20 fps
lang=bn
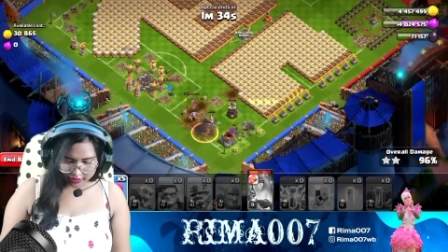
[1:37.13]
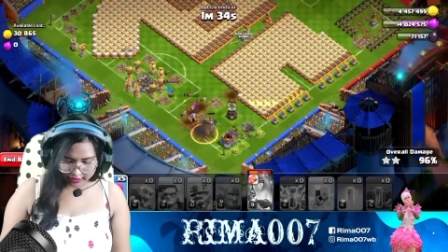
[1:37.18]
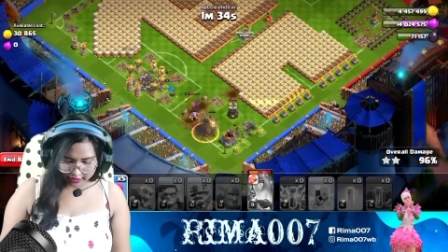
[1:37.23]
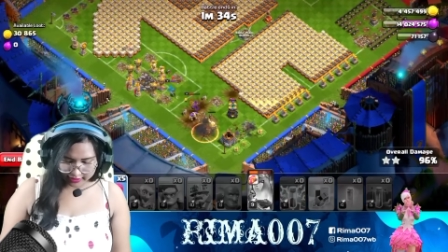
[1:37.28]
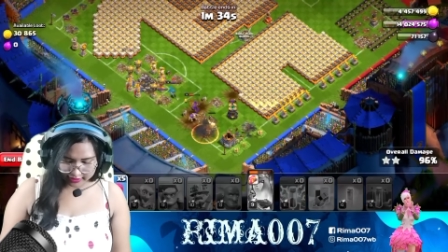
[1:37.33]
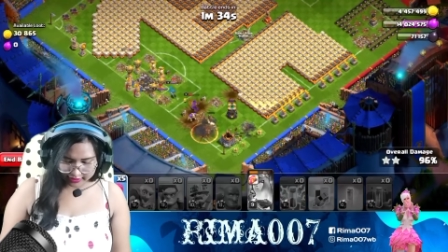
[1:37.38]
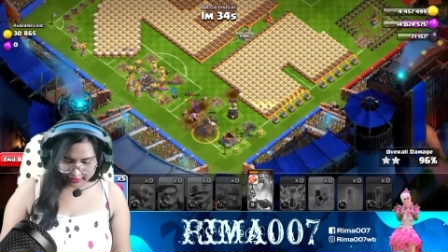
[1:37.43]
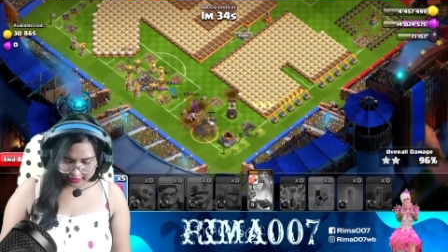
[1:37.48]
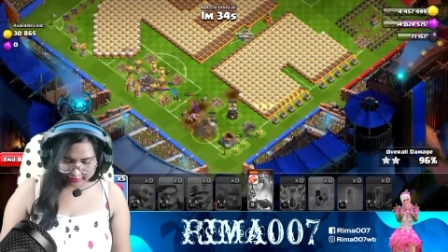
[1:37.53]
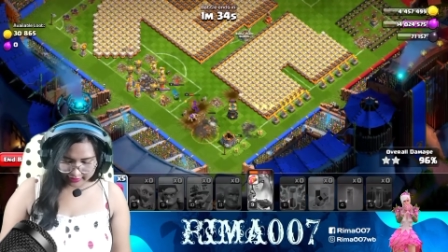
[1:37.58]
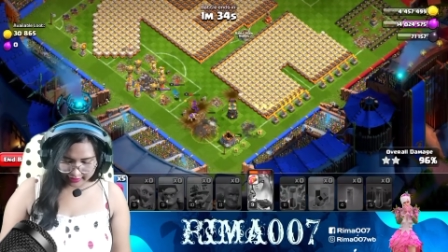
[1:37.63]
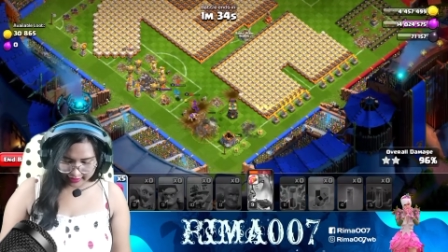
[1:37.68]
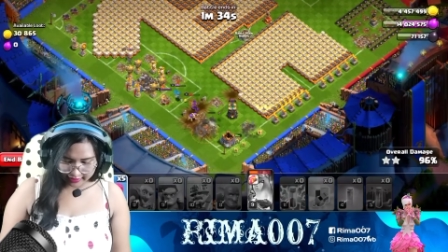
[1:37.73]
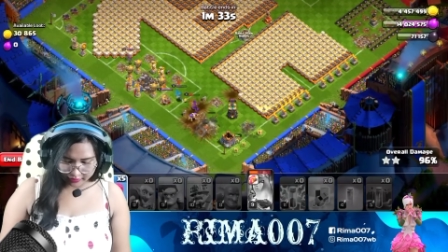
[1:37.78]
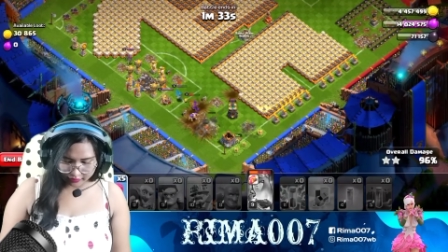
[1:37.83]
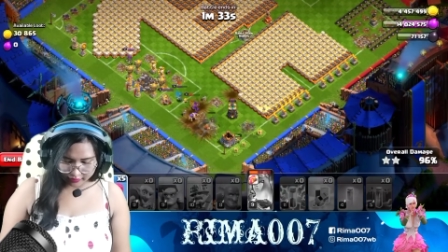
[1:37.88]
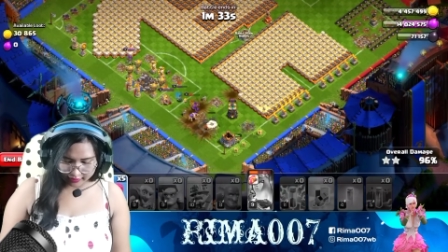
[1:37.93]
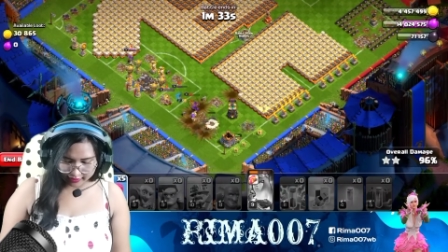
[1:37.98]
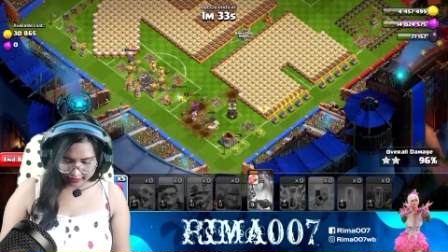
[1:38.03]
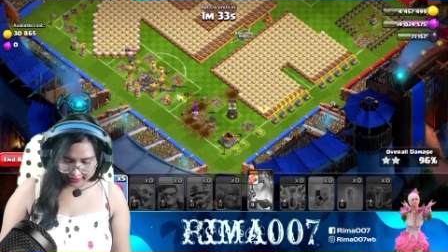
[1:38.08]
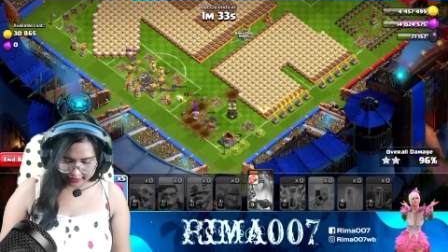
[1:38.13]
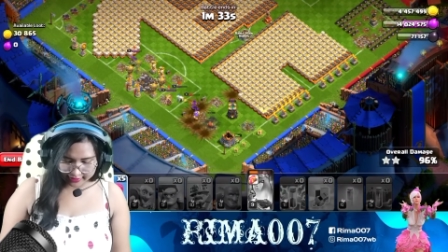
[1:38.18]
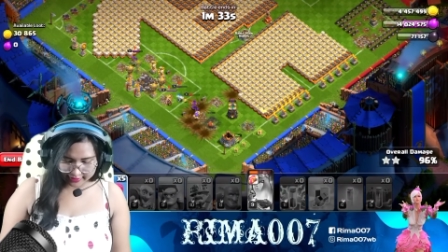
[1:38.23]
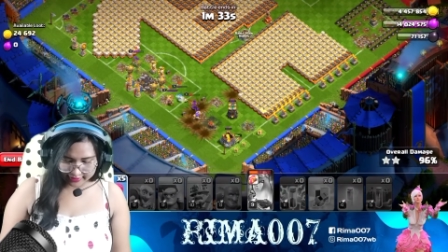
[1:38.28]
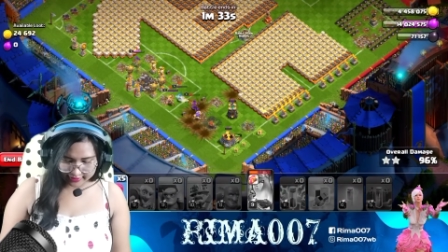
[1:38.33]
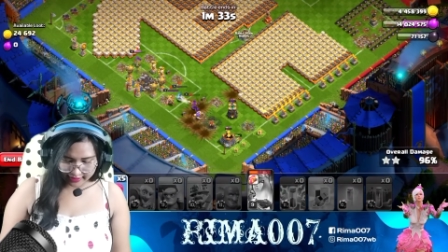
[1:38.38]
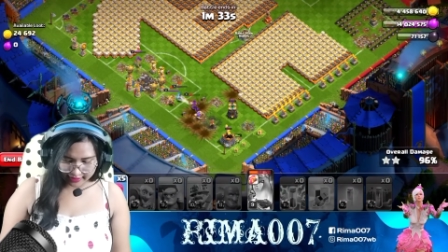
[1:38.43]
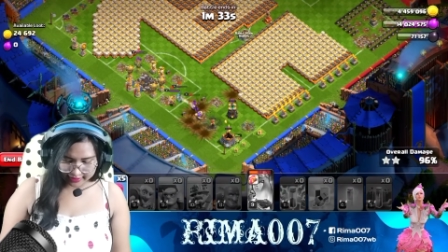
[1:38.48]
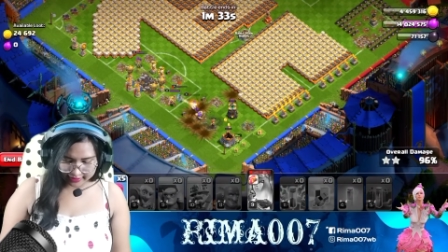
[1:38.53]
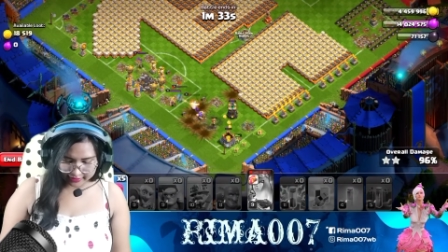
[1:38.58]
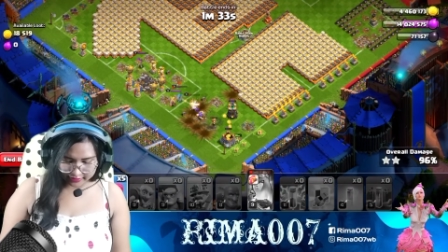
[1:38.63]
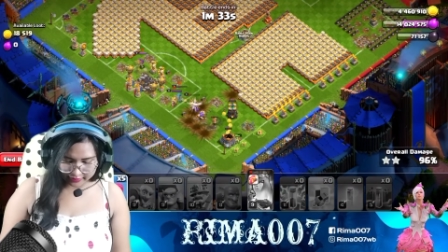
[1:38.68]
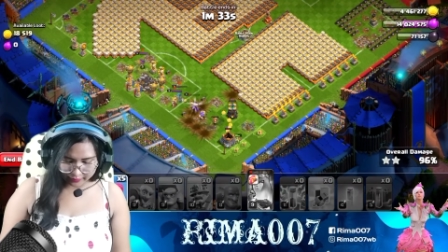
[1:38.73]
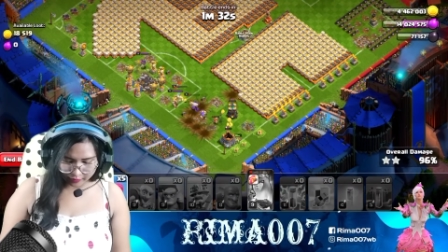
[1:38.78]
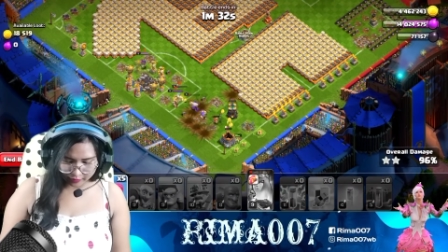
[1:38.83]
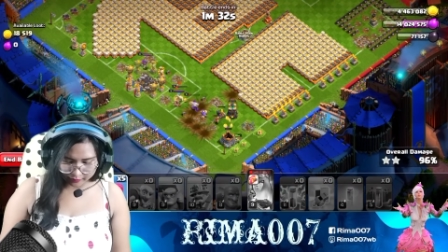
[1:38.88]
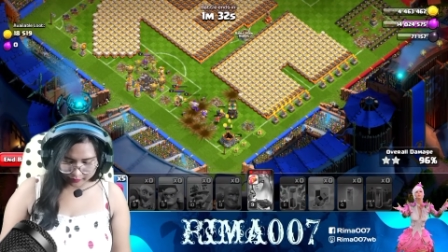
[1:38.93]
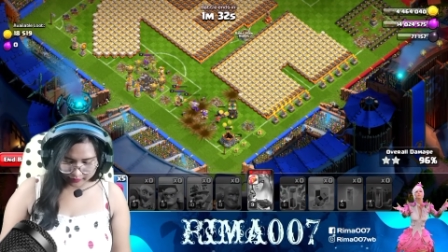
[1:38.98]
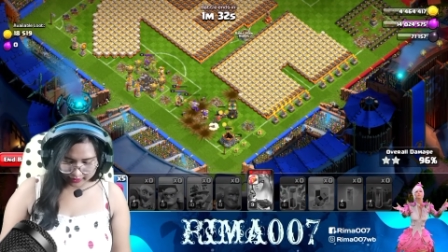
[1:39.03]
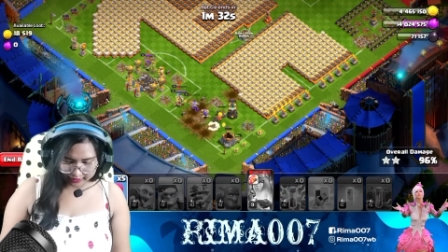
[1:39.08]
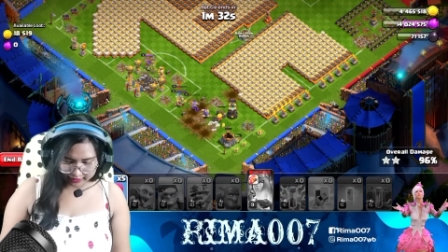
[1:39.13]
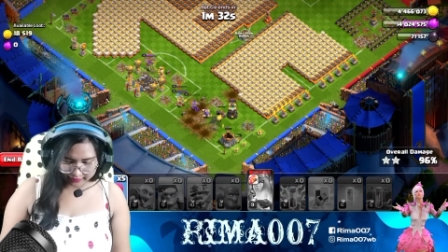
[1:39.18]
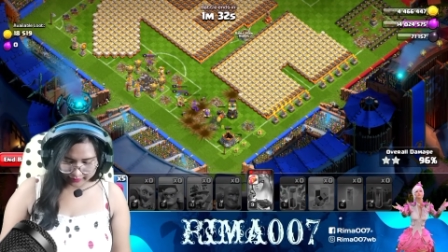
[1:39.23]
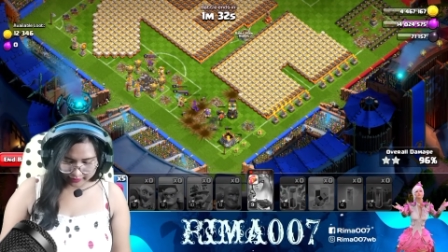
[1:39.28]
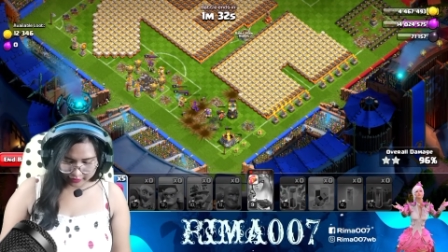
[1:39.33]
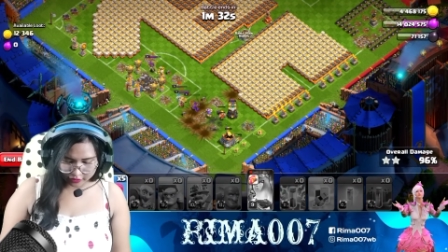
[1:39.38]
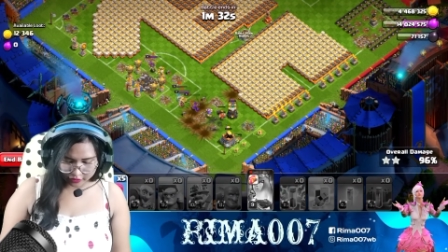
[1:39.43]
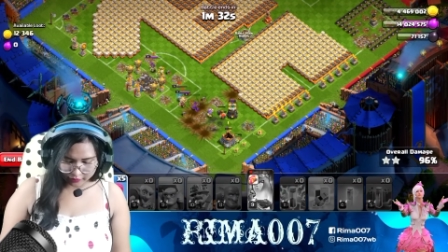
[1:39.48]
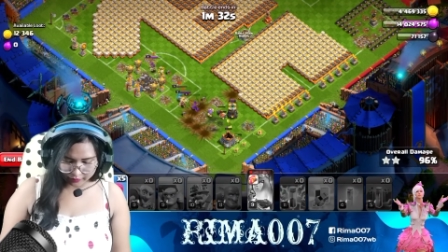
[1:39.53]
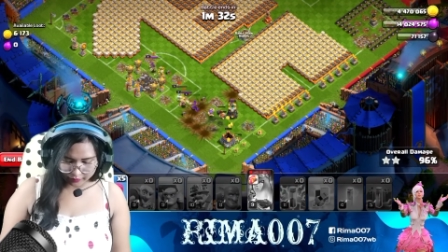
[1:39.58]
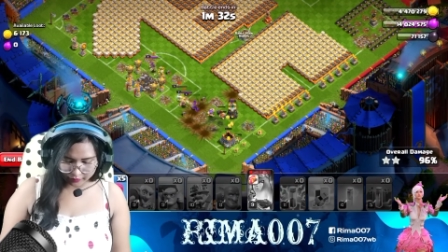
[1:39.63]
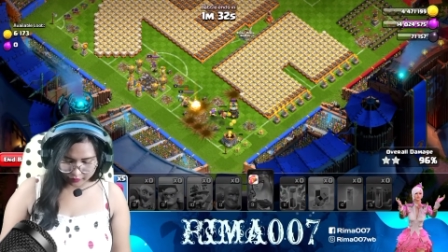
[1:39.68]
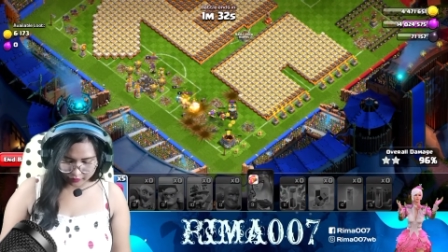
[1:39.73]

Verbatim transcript: জাস্ট দেখো এখানে জায়েন্ট বম দেখতে পাচ্ছ